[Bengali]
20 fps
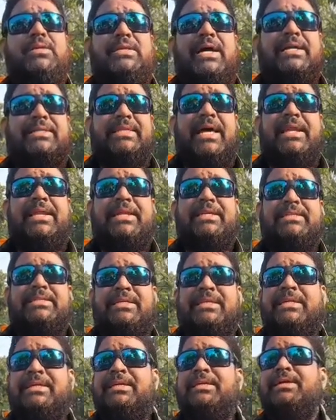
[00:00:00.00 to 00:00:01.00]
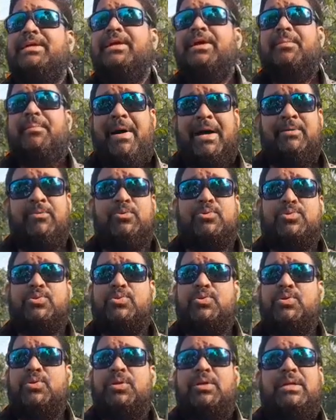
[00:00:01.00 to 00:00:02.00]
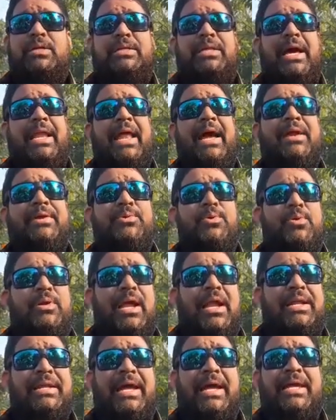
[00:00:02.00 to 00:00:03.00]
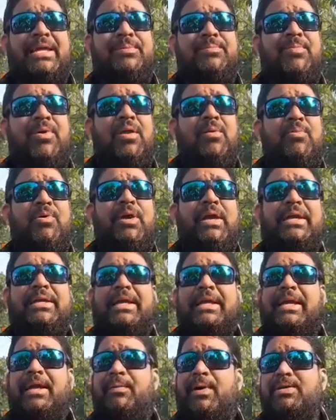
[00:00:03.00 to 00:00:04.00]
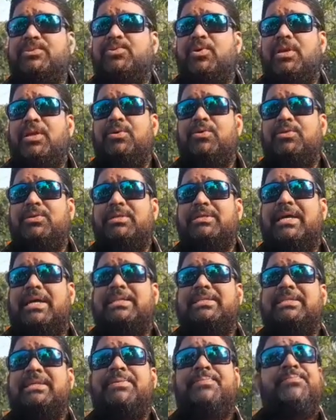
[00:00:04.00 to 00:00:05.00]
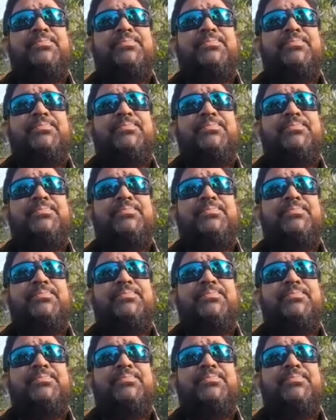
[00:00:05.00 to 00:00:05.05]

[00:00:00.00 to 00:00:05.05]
স্বার্থান্বেষী মানুষ যারা টোটালটা ইনভলভ হয়ে একটা কেবাস তৈরি করতে চাইছে